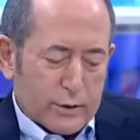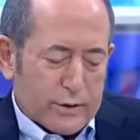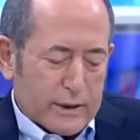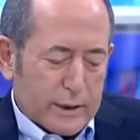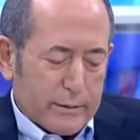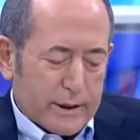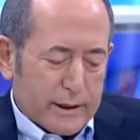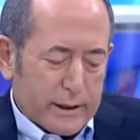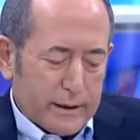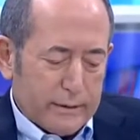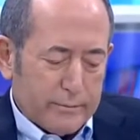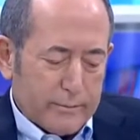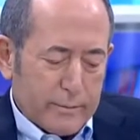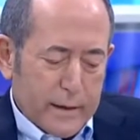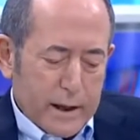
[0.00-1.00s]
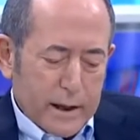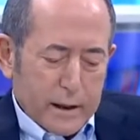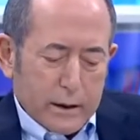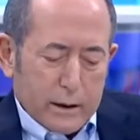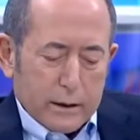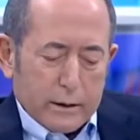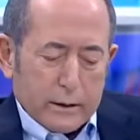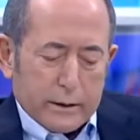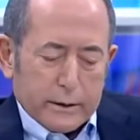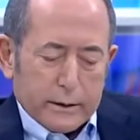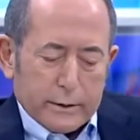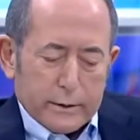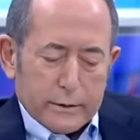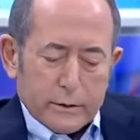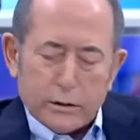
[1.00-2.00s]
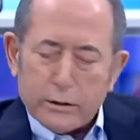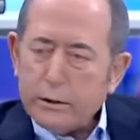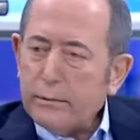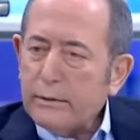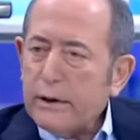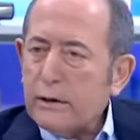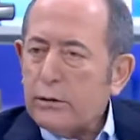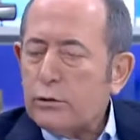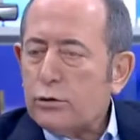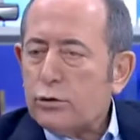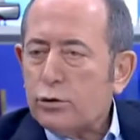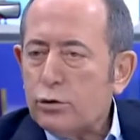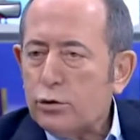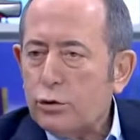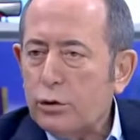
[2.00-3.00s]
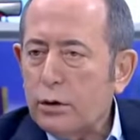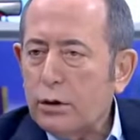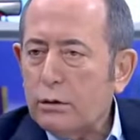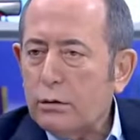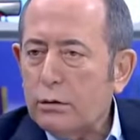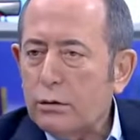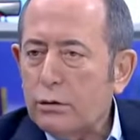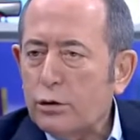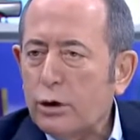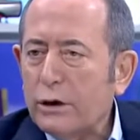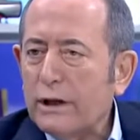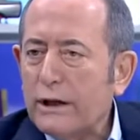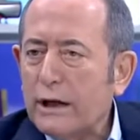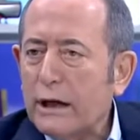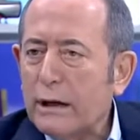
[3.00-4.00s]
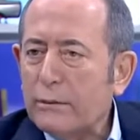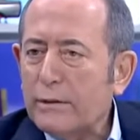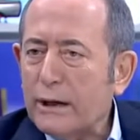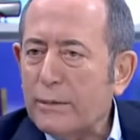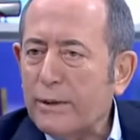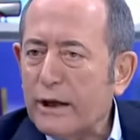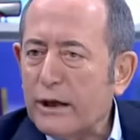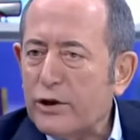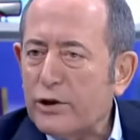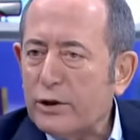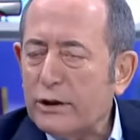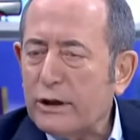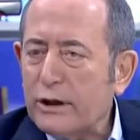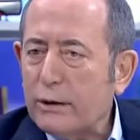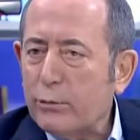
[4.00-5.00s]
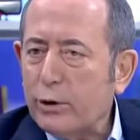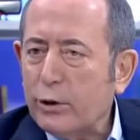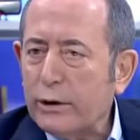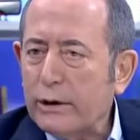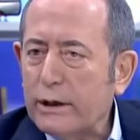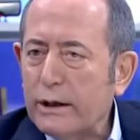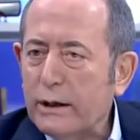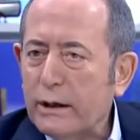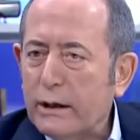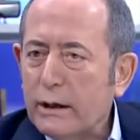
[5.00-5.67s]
evet. tabii ki. E, şimdi şu şöyle rakamlar paylaşıldı kamuoyunda.